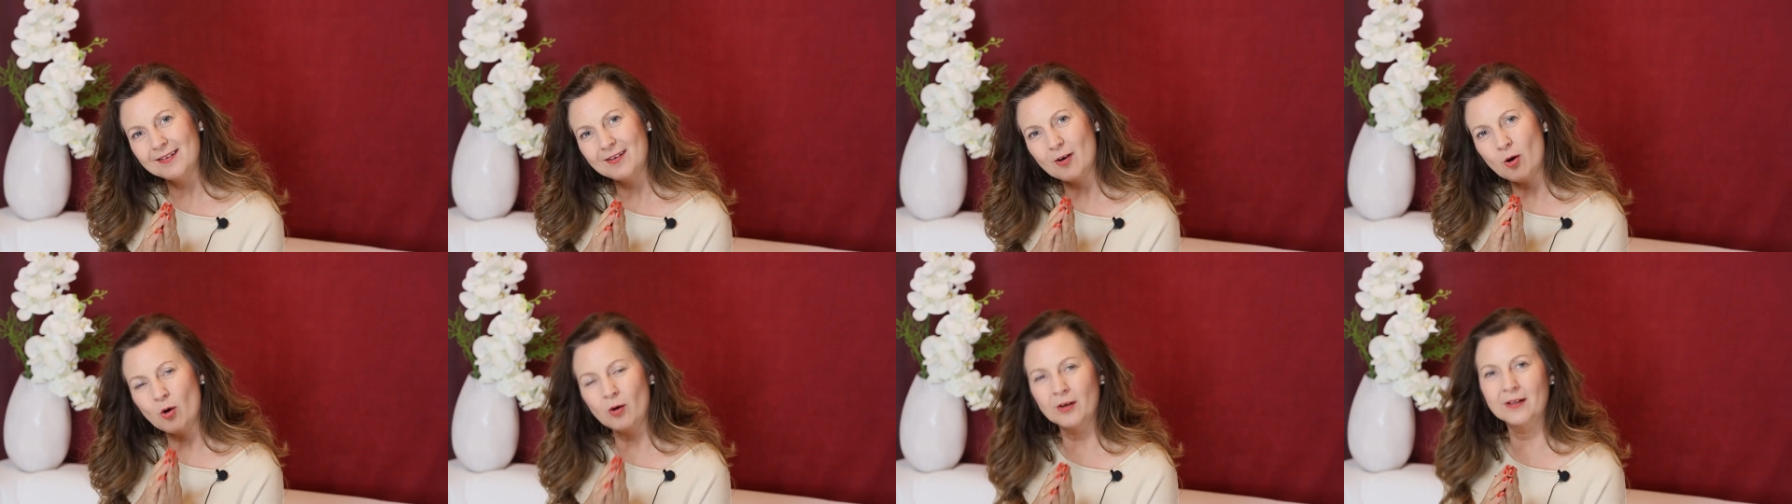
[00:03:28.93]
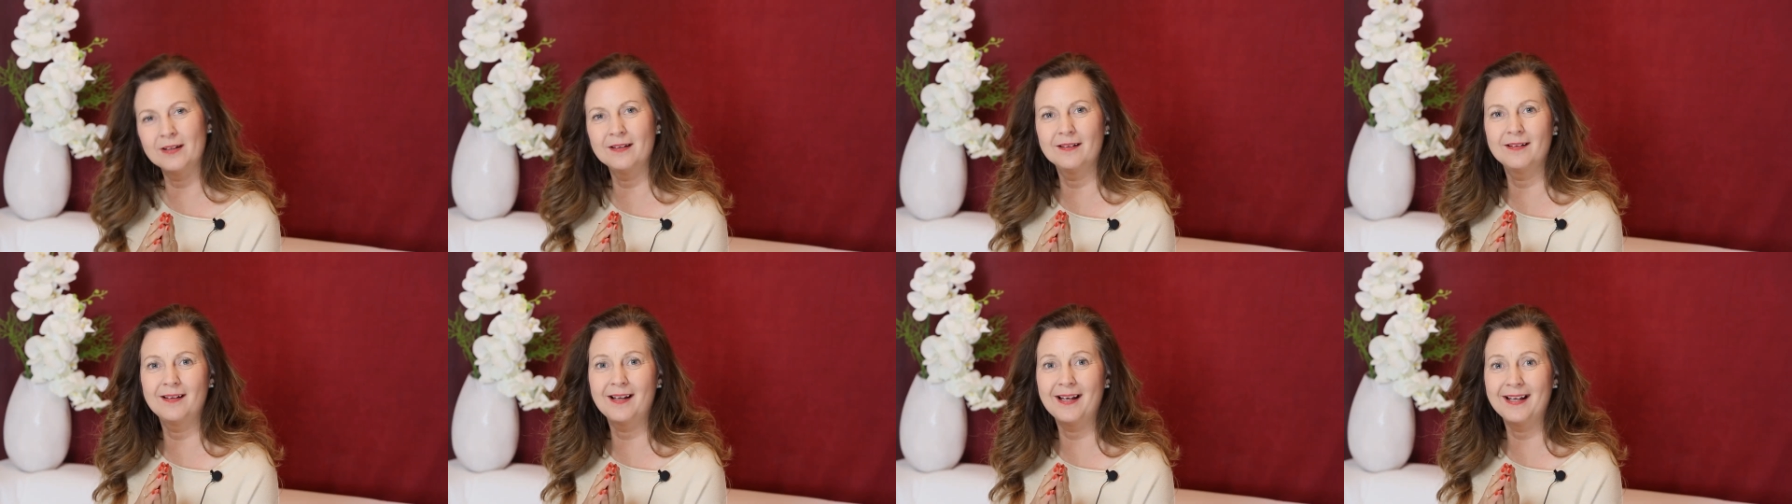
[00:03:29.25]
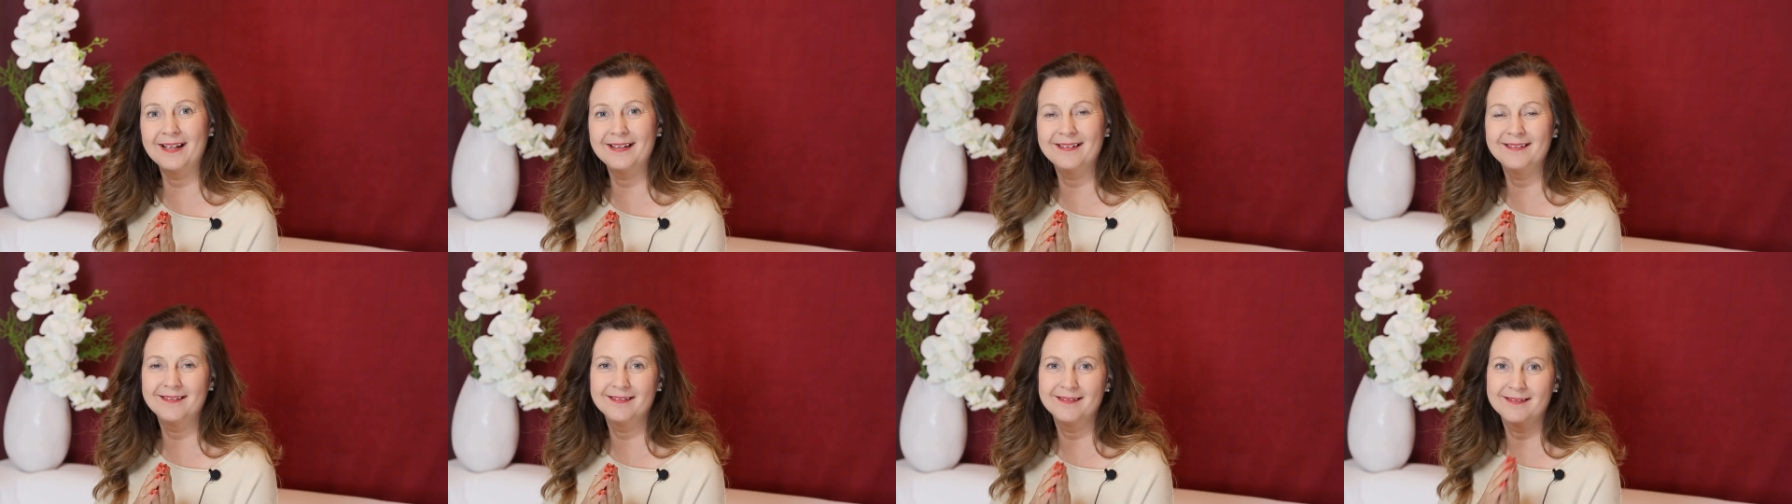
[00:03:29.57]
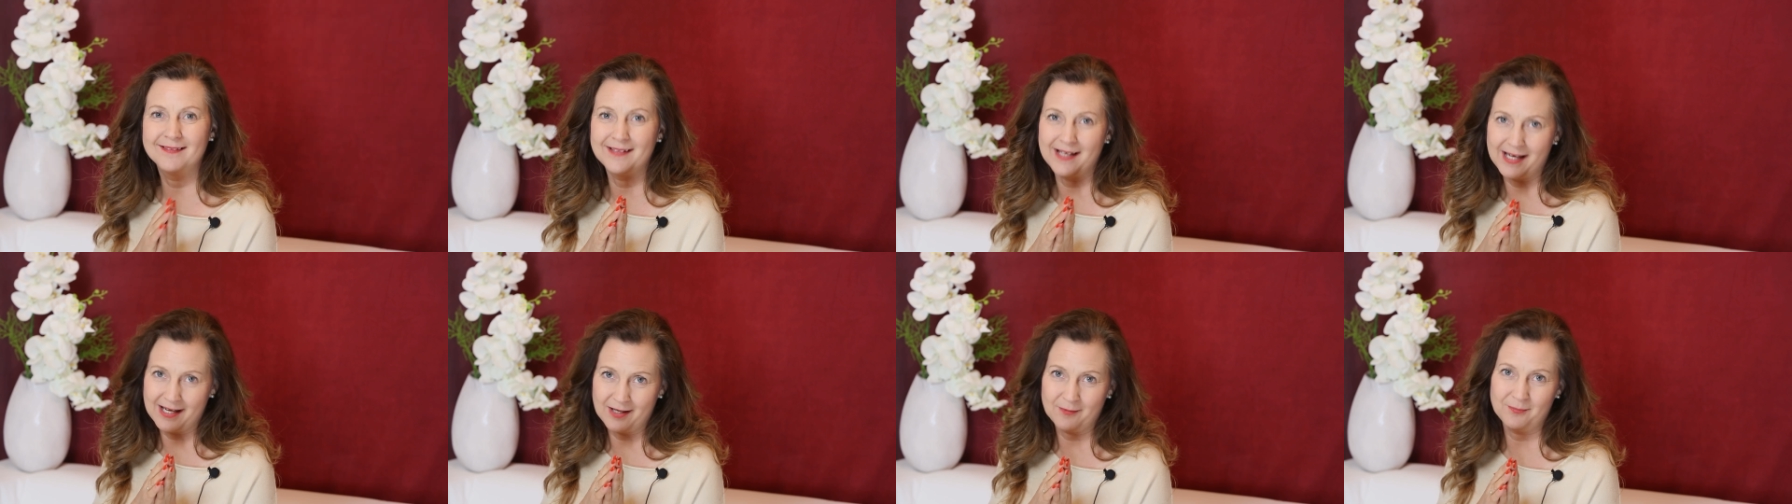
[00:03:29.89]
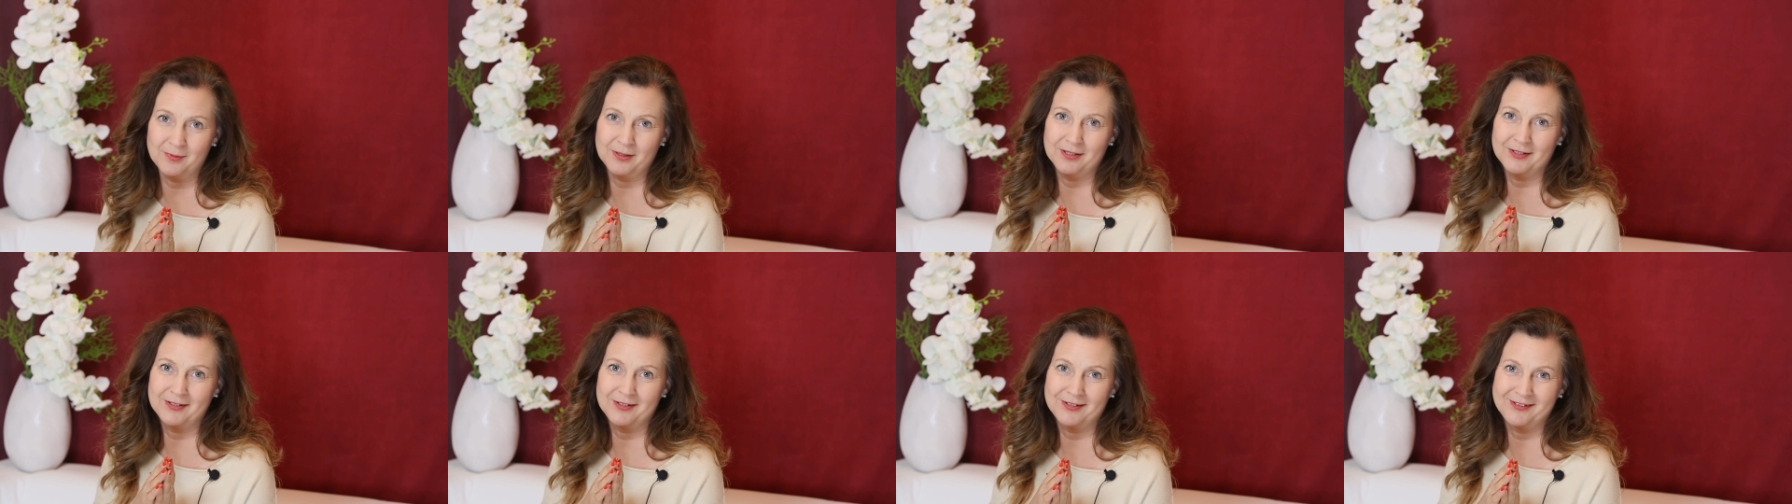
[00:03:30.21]
online da
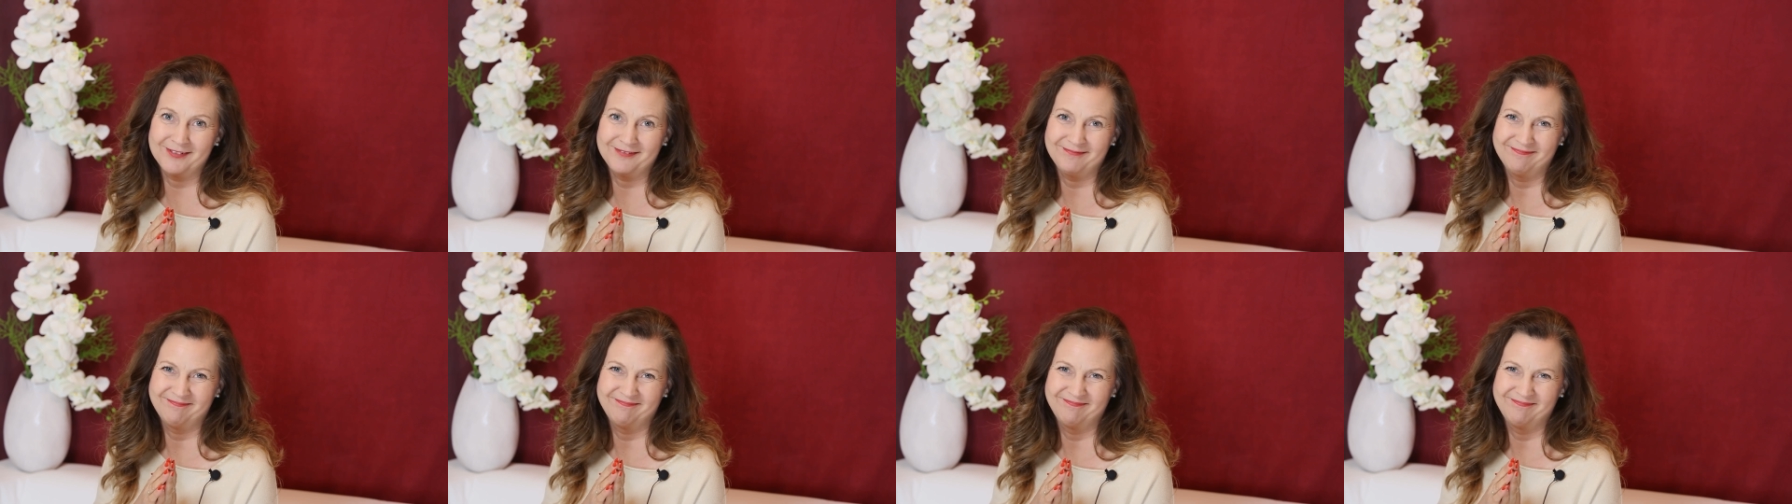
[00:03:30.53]
bist.